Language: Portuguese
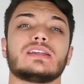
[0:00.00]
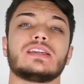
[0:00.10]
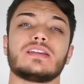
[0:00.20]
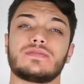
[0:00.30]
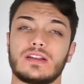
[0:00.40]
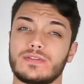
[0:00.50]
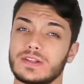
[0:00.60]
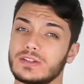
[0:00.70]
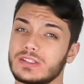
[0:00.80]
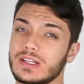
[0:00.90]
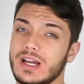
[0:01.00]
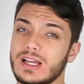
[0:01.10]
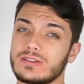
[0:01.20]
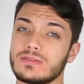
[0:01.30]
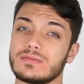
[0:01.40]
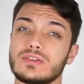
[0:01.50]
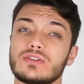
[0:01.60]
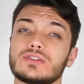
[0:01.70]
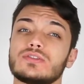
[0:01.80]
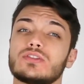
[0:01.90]
Aqui quem fala é o Fredão Trincado
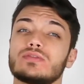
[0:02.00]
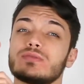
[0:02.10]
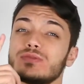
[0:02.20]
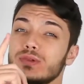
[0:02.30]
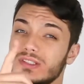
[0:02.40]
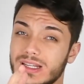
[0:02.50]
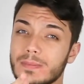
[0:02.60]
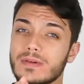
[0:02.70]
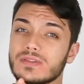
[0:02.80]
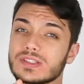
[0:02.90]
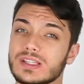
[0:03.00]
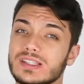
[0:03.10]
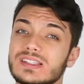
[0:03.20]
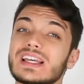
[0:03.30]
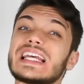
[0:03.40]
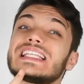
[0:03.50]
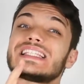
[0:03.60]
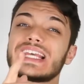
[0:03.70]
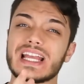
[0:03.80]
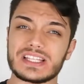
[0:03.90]
e hoje nós vamos mostrar para vocês
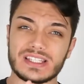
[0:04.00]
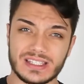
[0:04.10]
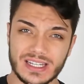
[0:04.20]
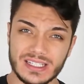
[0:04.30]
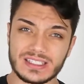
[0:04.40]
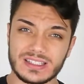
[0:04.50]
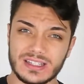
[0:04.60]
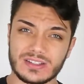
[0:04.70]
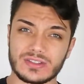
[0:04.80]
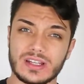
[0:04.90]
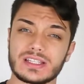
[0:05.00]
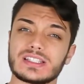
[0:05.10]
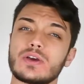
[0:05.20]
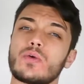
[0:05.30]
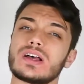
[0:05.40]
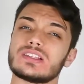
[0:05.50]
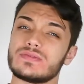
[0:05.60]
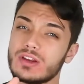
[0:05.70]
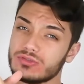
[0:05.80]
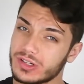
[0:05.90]
sete estrelas internacionais que quase
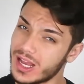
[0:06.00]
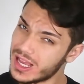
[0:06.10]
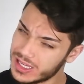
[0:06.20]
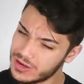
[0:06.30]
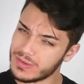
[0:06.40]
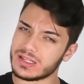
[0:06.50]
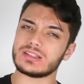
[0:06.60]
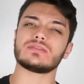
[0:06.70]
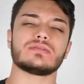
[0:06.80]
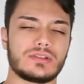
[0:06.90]
vieram jogar aqui no Brasil.